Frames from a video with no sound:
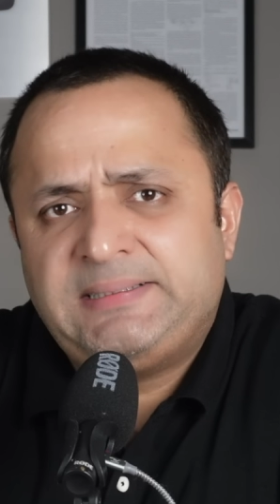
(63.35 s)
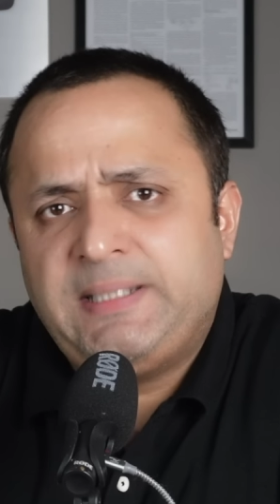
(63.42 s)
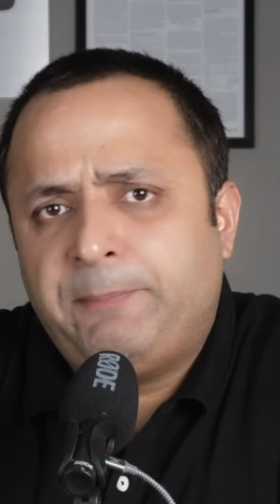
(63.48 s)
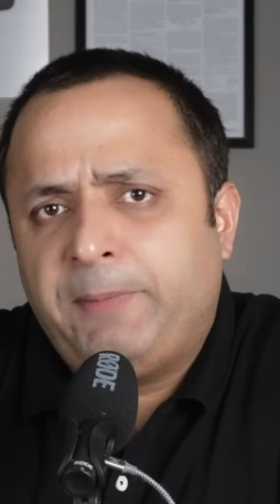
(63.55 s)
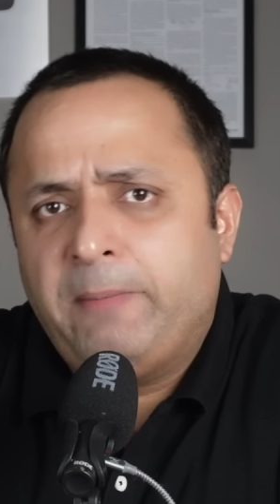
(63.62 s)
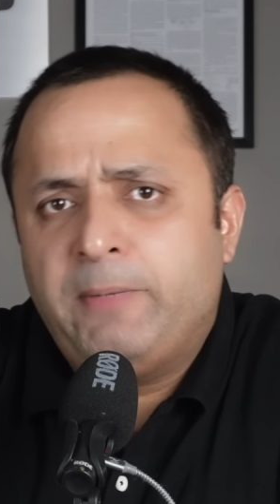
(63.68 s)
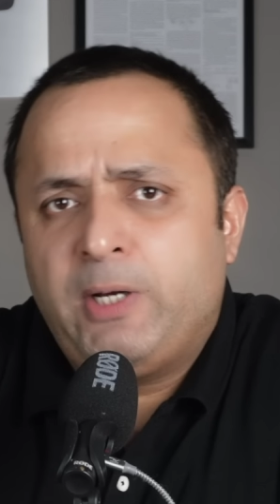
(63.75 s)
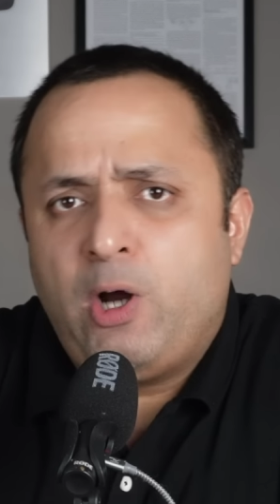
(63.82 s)

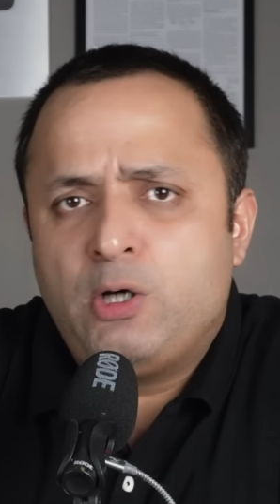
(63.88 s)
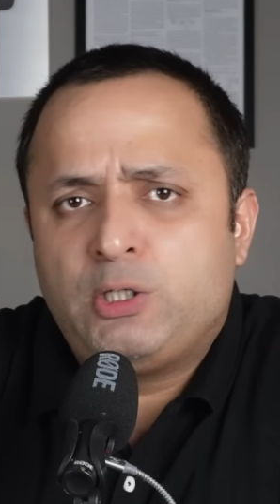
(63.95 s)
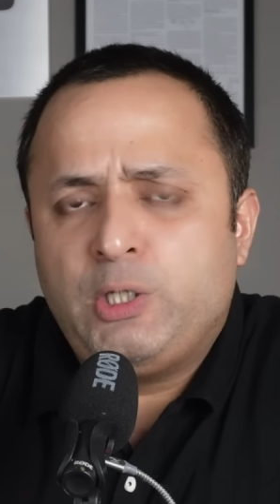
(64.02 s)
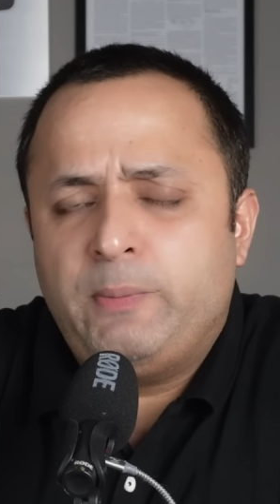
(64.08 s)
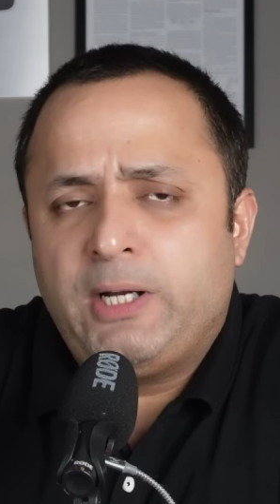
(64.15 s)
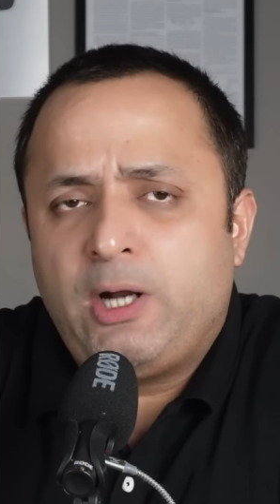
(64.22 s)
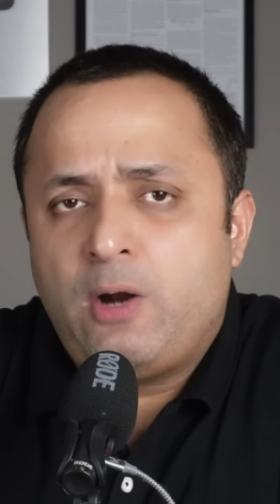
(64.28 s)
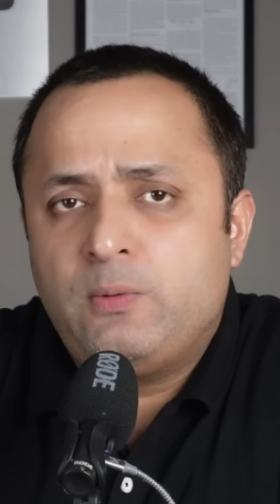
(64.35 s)
सितंबर
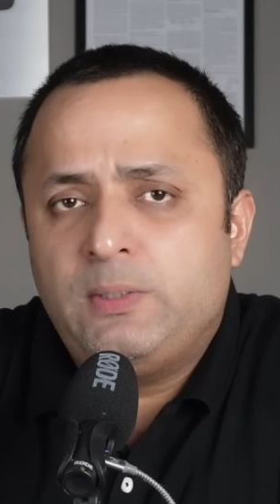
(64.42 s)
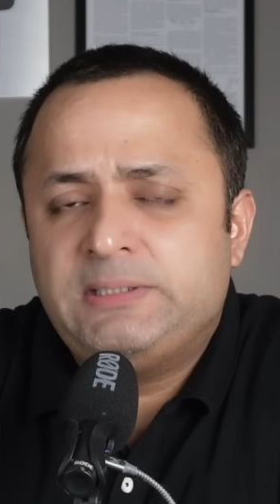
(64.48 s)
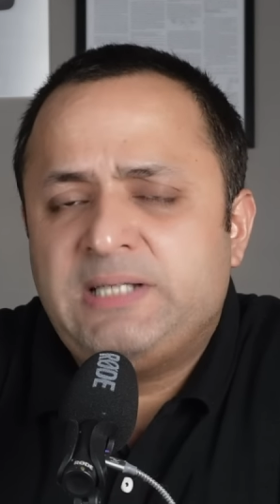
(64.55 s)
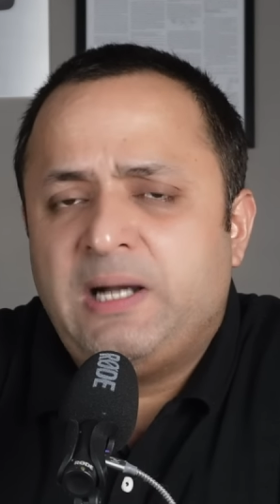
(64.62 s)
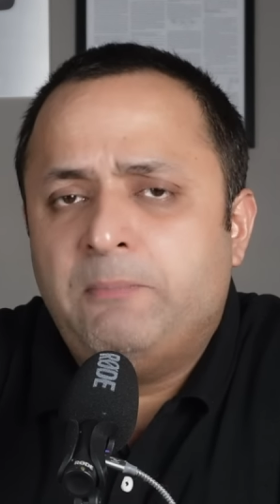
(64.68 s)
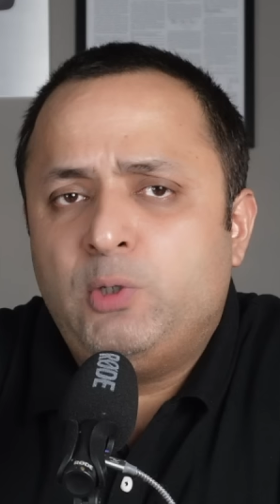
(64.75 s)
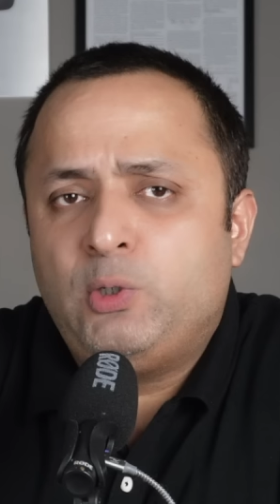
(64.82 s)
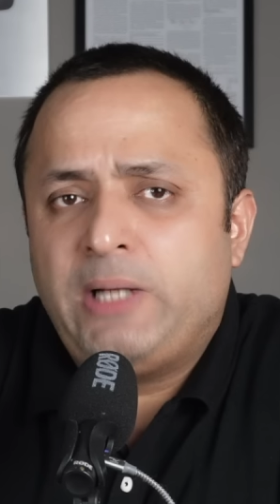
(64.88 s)
अक्टूबर ऑनवर्ड्स
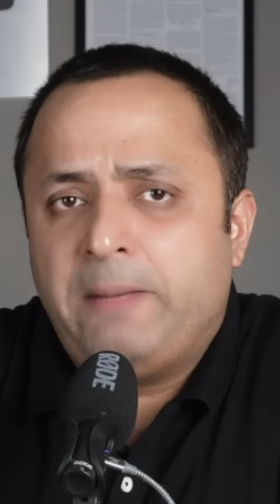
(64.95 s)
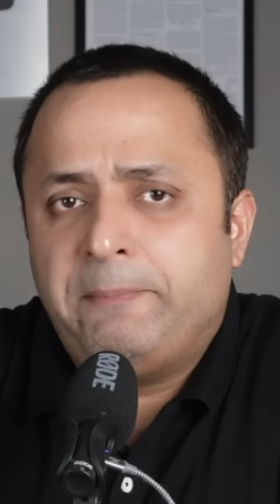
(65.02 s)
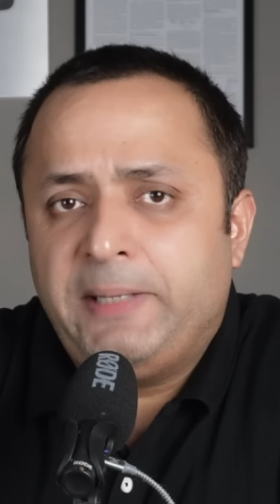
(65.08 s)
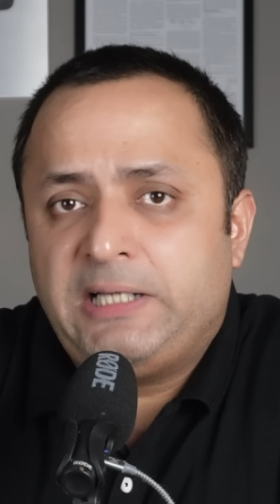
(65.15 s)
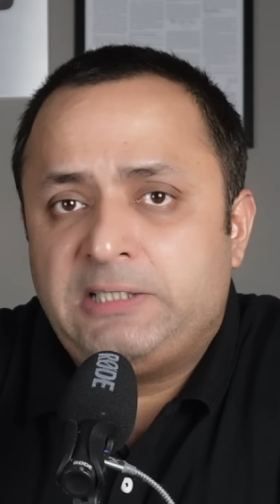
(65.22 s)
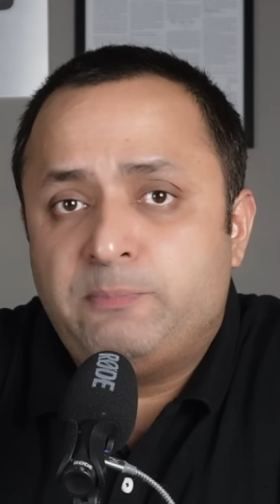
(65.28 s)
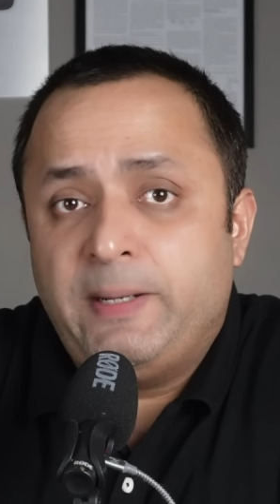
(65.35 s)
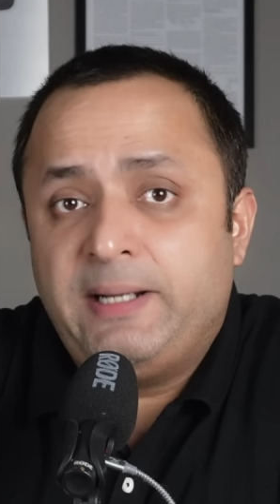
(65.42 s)
हम लोग यहाँ पे
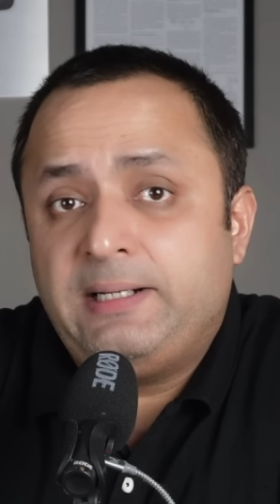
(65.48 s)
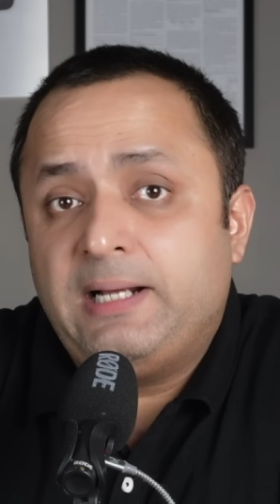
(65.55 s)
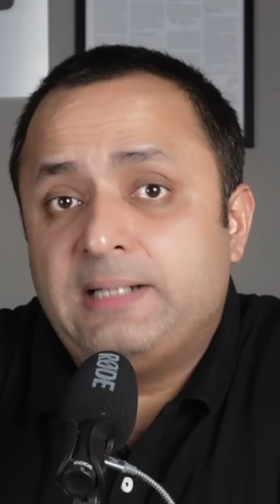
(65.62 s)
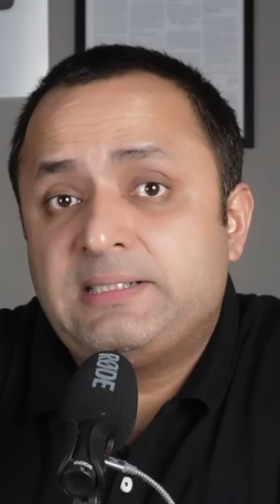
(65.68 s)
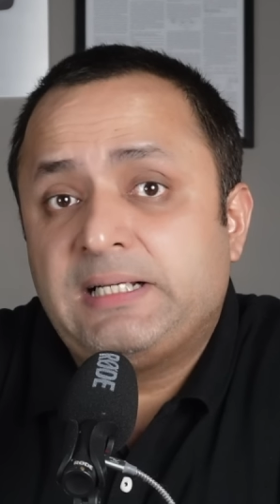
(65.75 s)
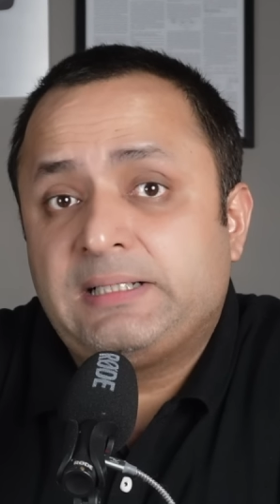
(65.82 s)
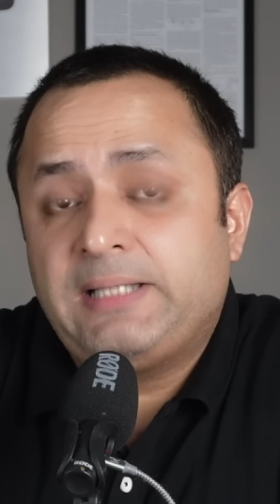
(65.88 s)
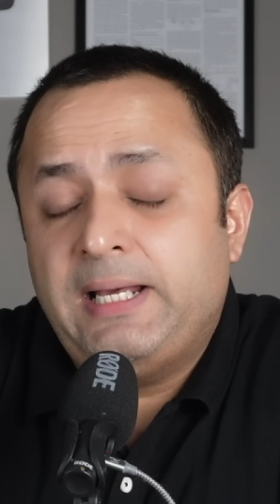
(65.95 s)
एक्सपेक्ट कर
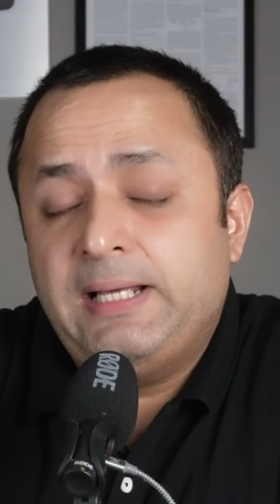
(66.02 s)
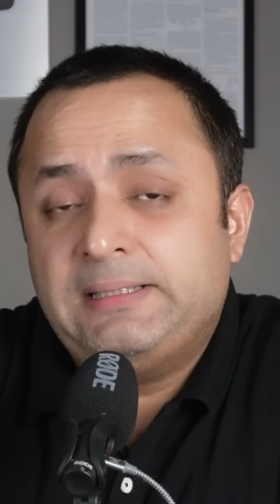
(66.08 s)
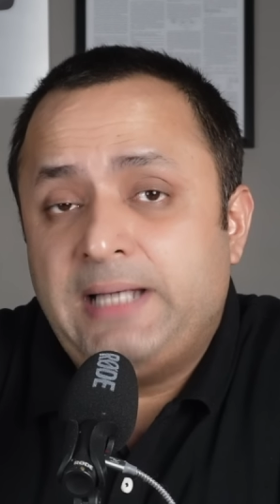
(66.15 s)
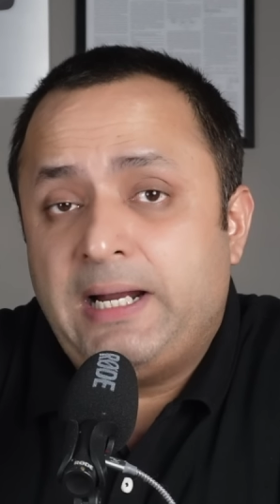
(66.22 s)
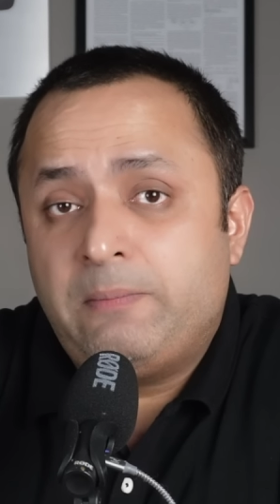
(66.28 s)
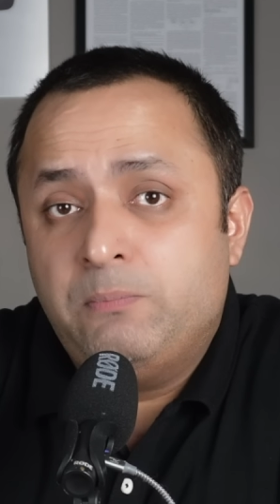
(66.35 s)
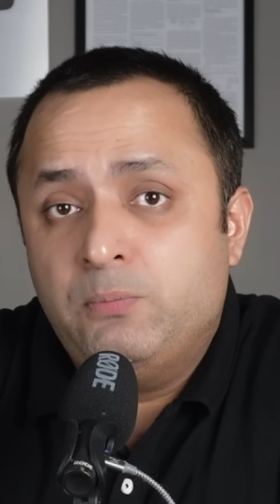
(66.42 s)
सकते हैं दैट